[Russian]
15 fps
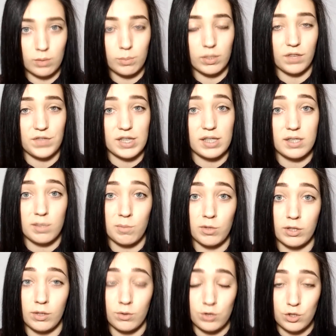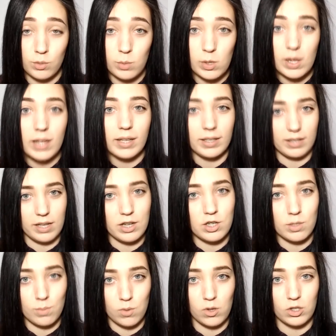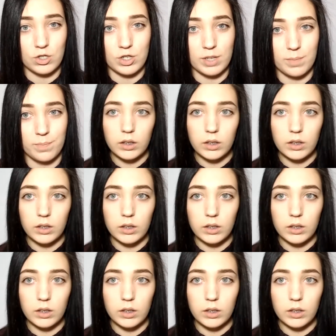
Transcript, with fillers: было взять с собой на учебу и даже больше.